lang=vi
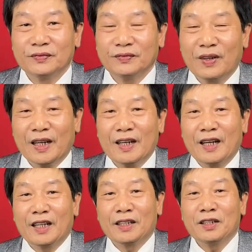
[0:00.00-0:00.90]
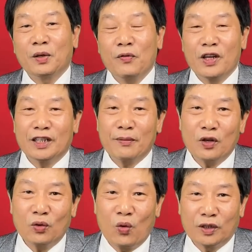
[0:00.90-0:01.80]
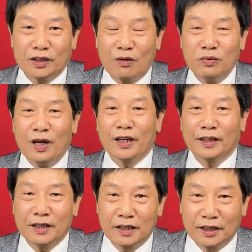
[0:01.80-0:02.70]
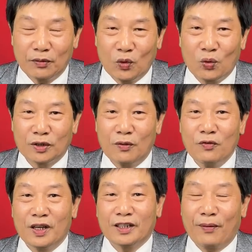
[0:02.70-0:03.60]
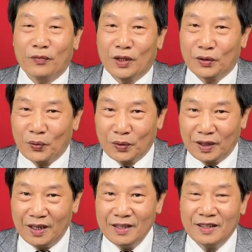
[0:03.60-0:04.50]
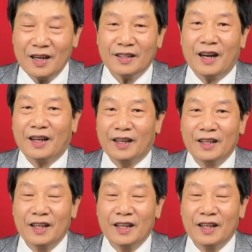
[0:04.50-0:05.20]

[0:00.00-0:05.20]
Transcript: và cái này thì thưa quý vị trong cái cuộc sống đời thường trong cuộc sống vợ chồng thì tôi tin chắc rằng